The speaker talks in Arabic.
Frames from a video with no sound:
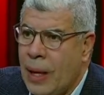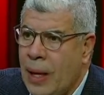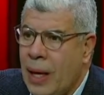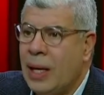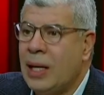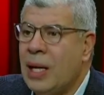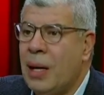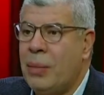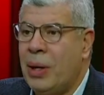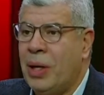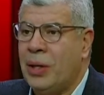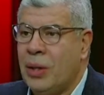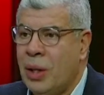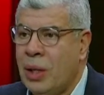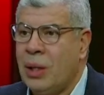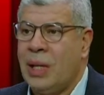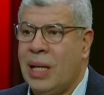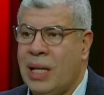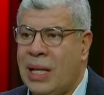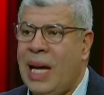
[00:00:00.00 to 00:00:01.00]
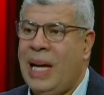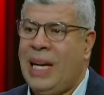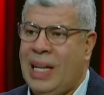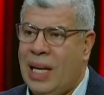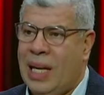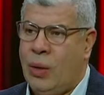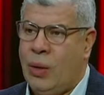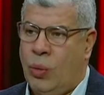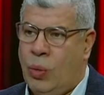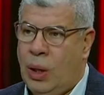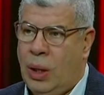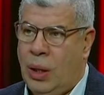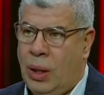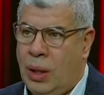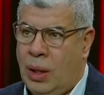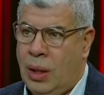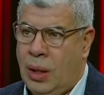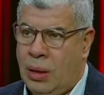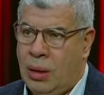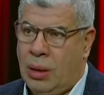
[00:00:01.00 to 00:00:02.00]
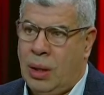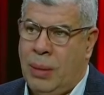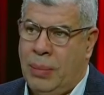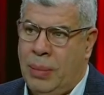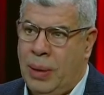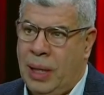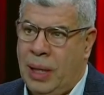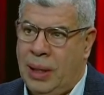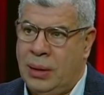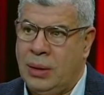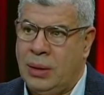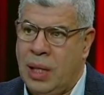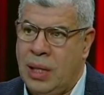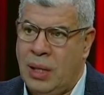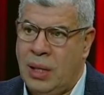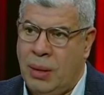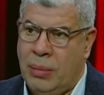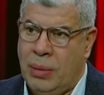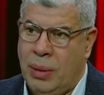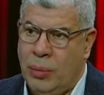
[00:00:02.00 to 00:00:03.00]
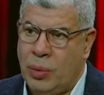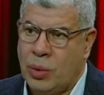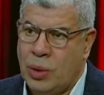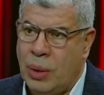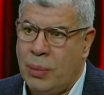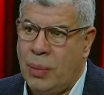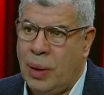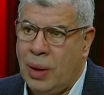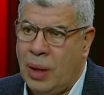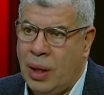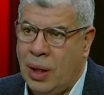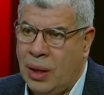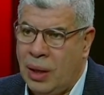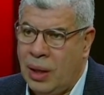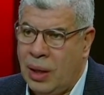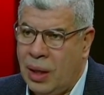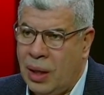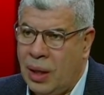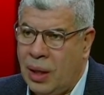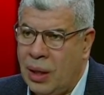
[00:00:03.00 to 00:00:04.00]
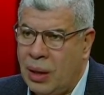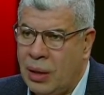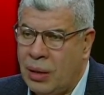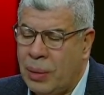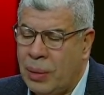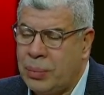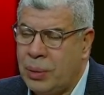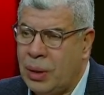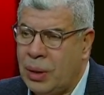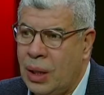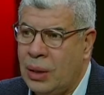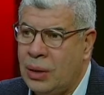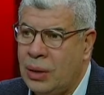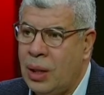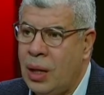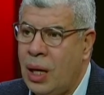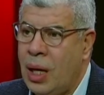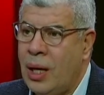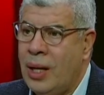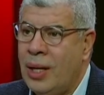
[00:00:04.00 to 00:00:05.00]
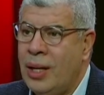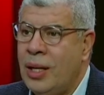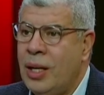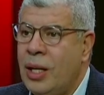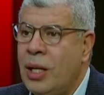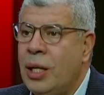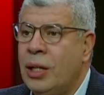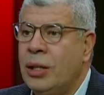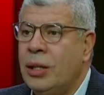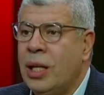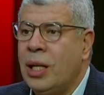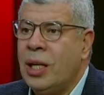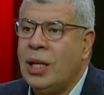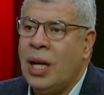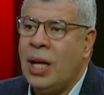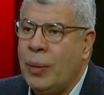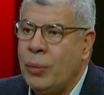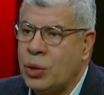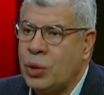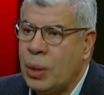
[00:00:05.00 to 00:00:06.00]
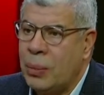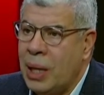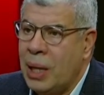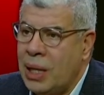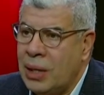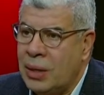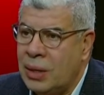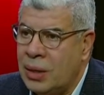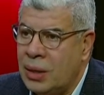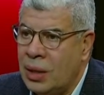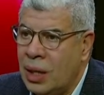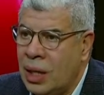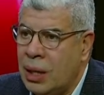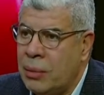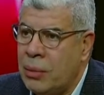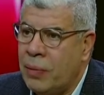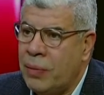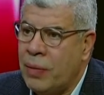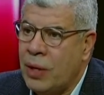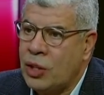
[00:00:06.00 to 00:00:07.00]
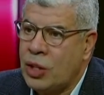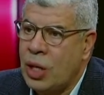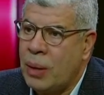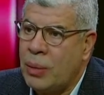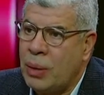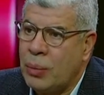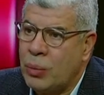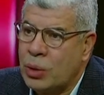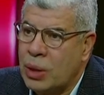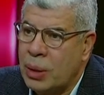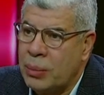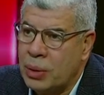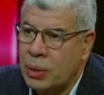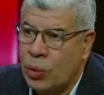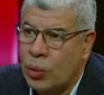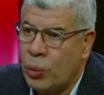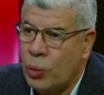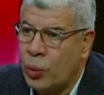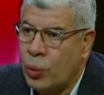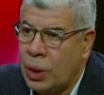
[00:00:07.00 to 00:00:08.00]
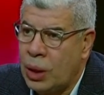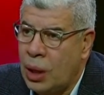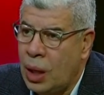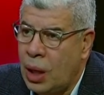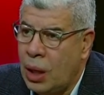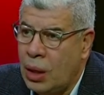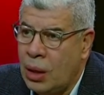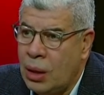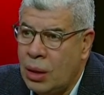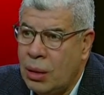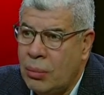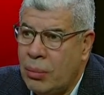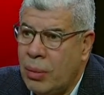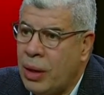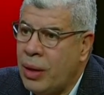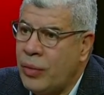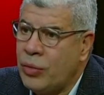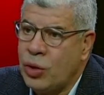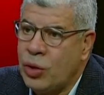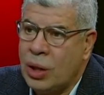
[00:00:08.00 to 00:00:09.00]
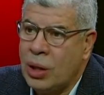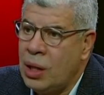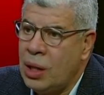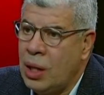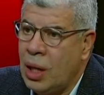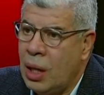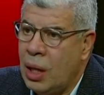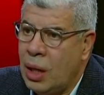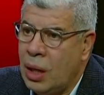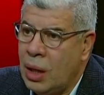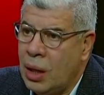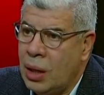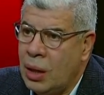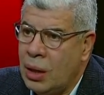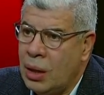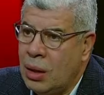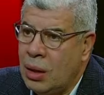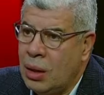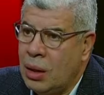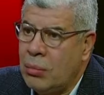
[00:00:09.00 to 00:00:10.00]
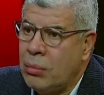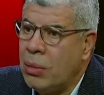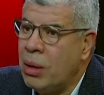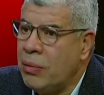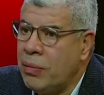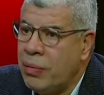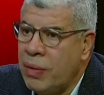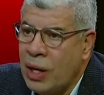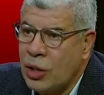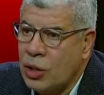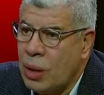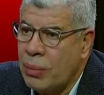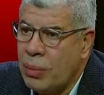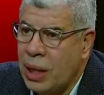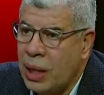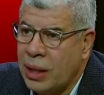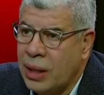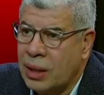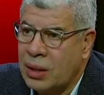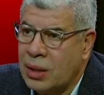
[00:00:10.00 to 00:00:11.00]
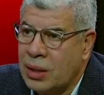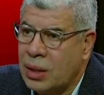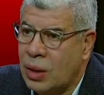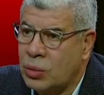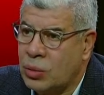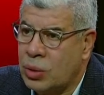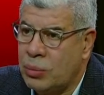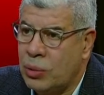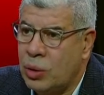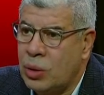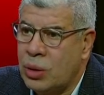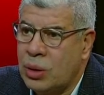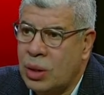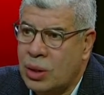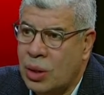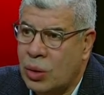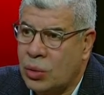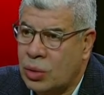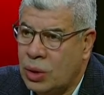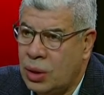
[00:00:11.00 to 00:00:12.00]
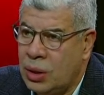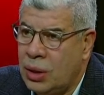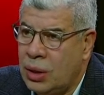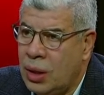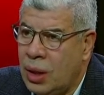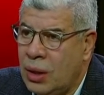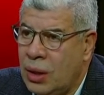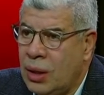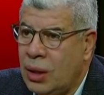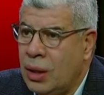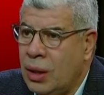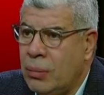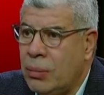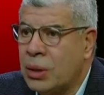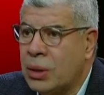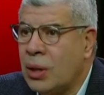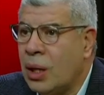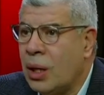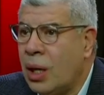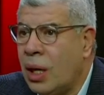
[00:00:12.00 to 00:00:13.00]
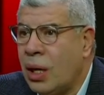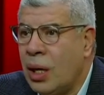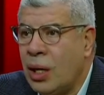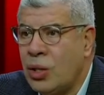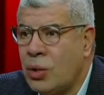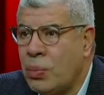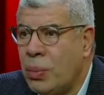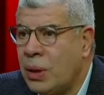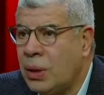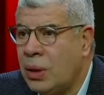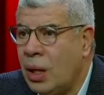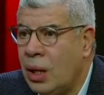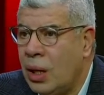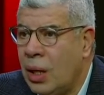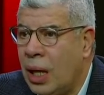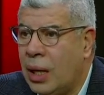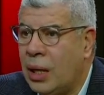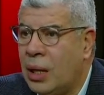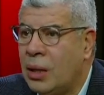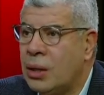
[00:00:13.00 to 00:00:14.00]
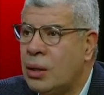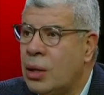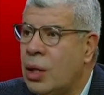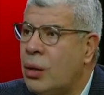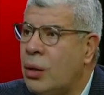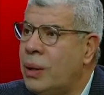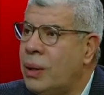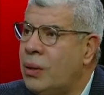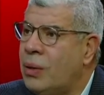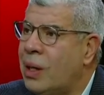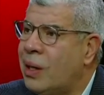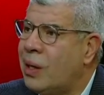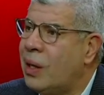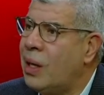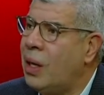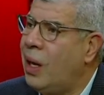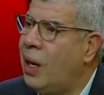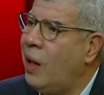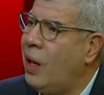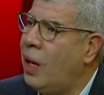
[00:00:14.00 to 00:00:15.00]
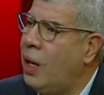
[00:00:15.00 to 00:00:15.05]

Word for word: مم. انا معيار نجاحي الاول مم. قبل ان تذهب المسابقه الى آه، رابطه الانديه ان انجح مسابقاتي انا ما ينفعش اعمل مسابقه جمهوريه ما اعرفش انهيها صحيح ما ينفعش اعمل حاجه 99 مواليد 99 ما طلعلهاش بطل على الاطلاق بعدين يقول لك ايه